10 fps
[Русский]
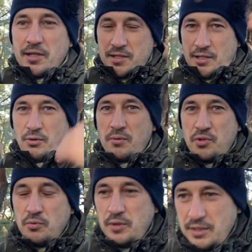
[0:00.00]
Остальное
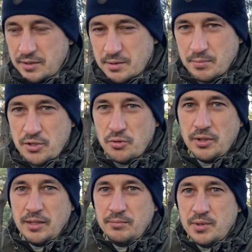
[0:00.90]
все выйдет с мочой,
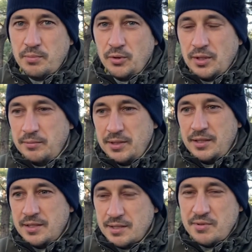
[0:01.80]
там, с потом
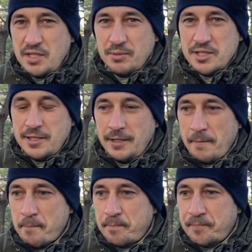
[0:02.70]
и со всем остальным.